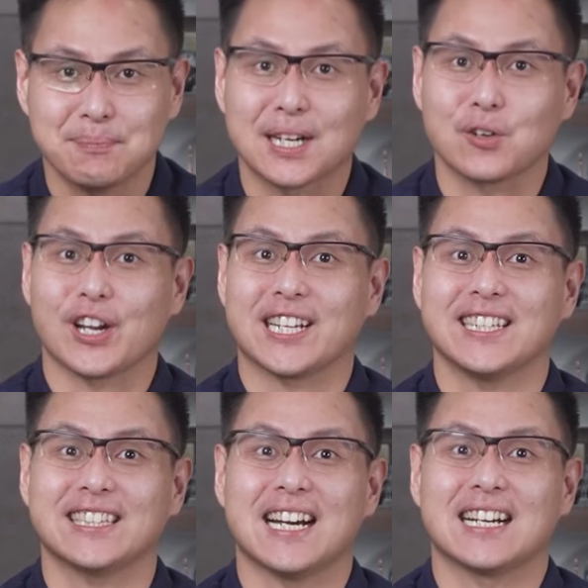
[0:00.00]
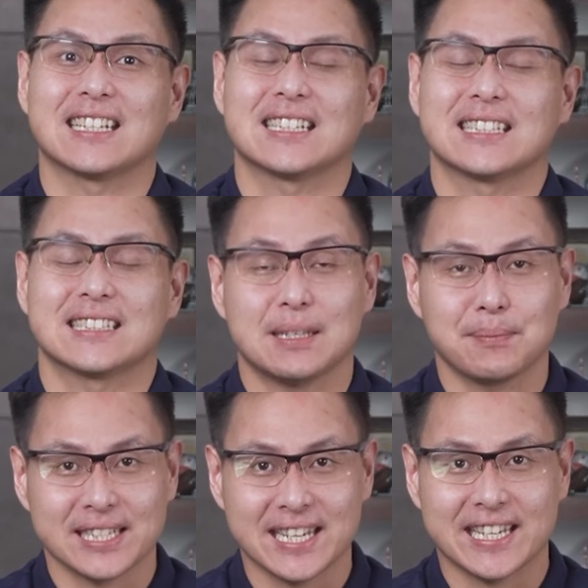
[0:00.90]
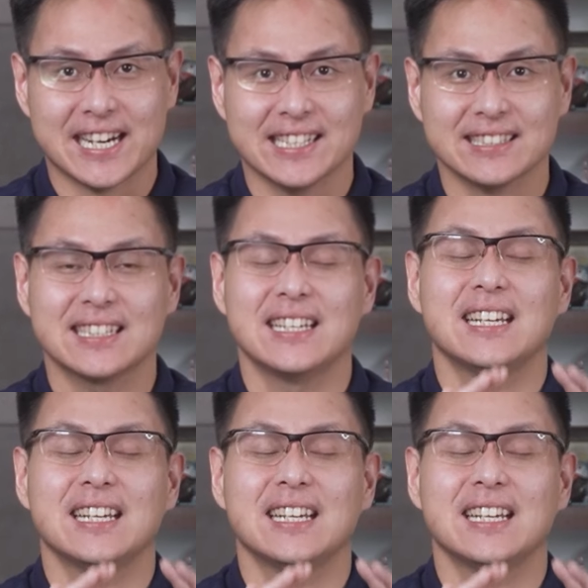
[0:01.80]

pengeluaran kita. Simpelnya nih guys,